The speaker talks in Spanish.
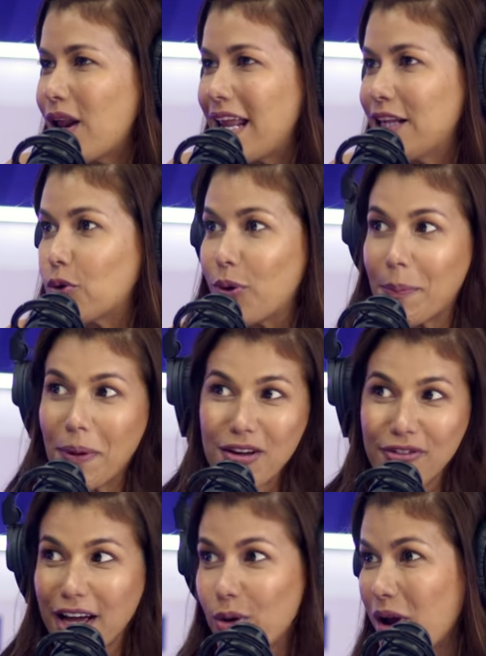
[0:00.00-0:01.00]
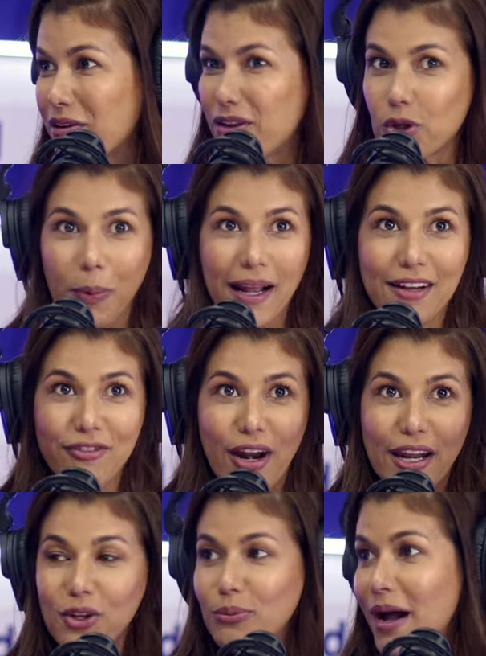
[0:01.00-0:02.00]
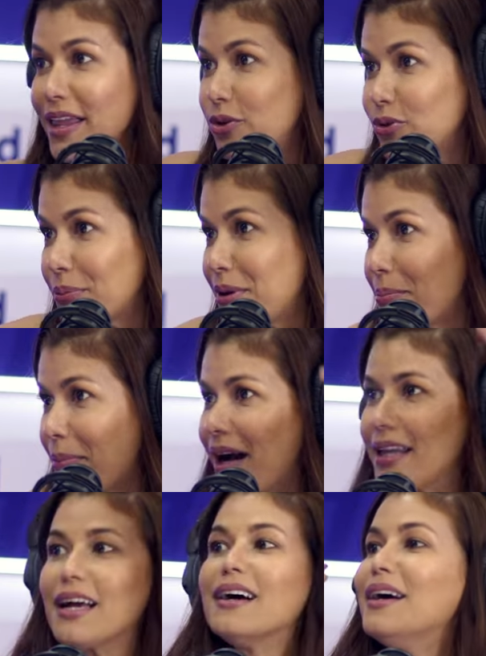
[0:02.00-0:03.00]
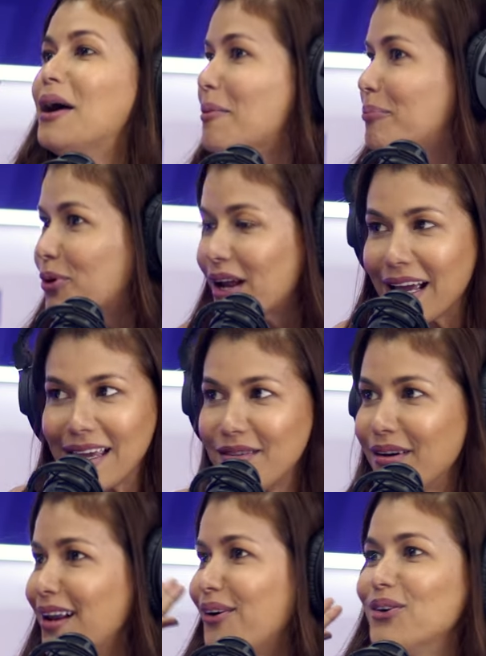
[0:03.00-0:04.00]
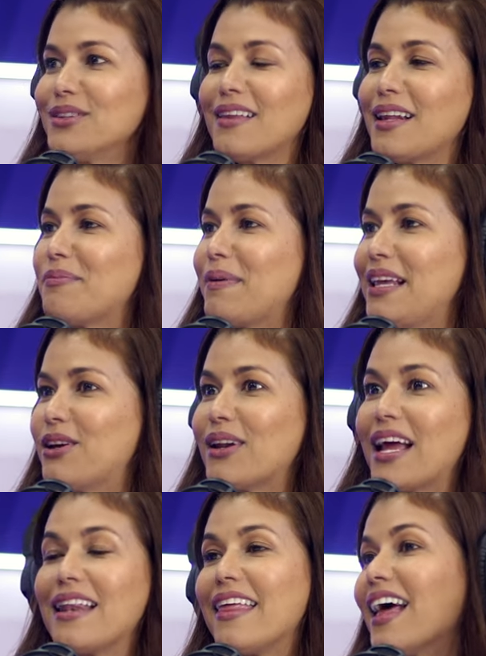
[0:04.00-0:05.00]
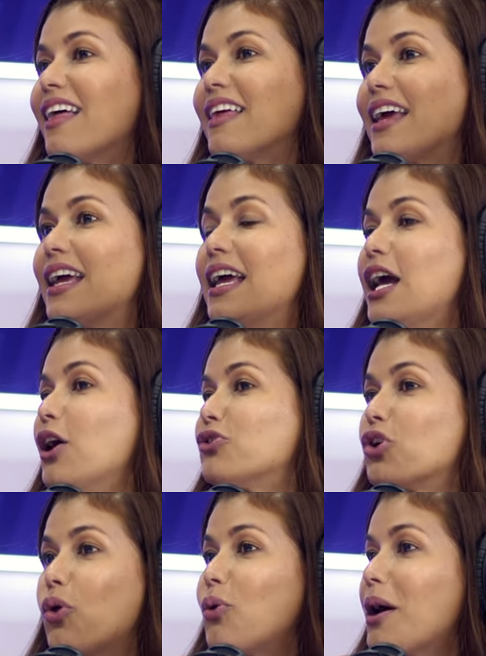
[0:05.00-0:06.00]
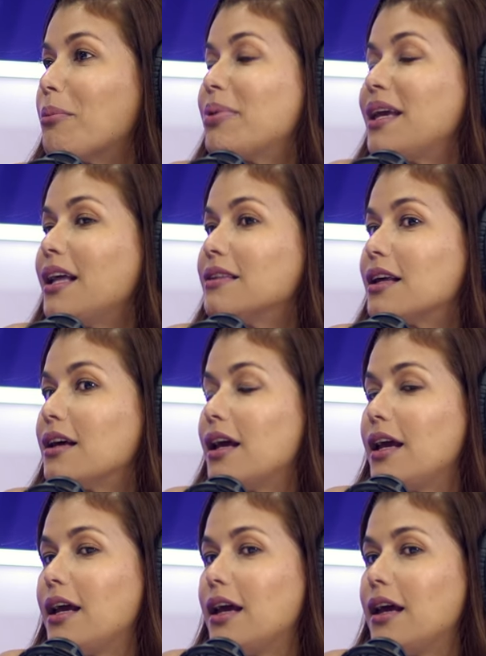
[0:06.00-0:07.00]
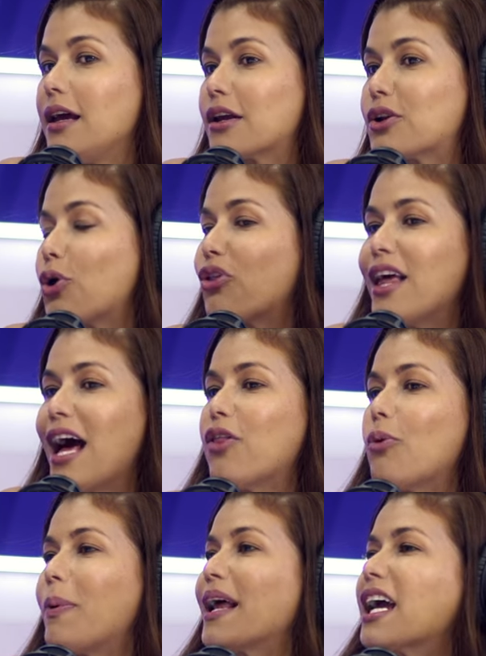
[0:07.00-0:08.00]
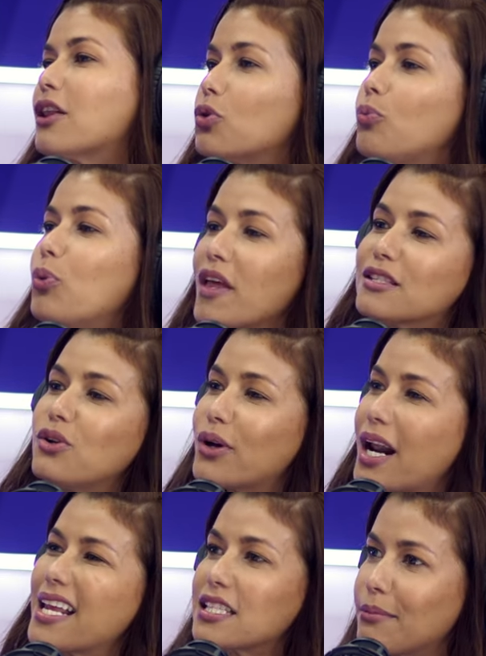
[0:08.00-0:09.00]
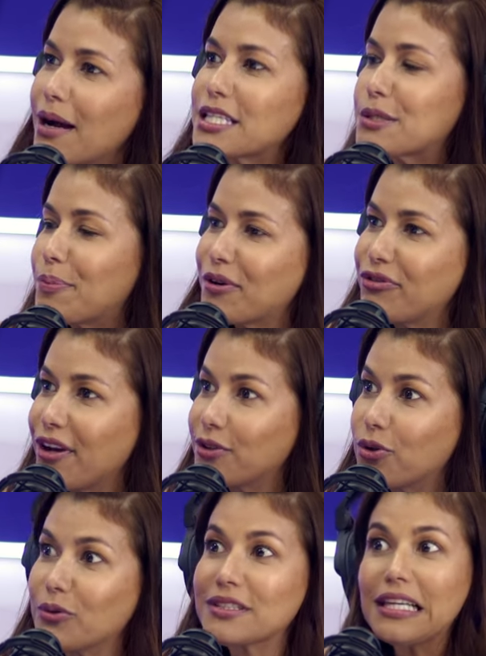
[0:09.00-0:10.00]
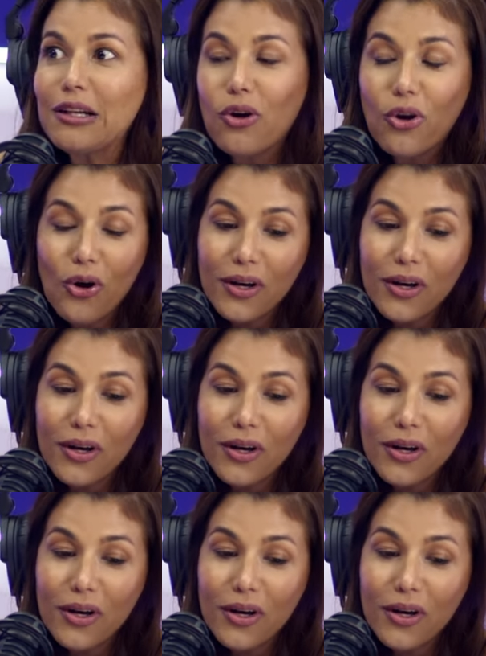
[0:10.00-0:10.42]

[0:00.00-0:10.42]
fulanito, voy a planificar un evento para que Flanito vaya y tú también vaya. Por ahí va la onda de la película, la idea de todo un ambiente eh, rodeado para que tú puedas lograr ese match perfecto. Si lo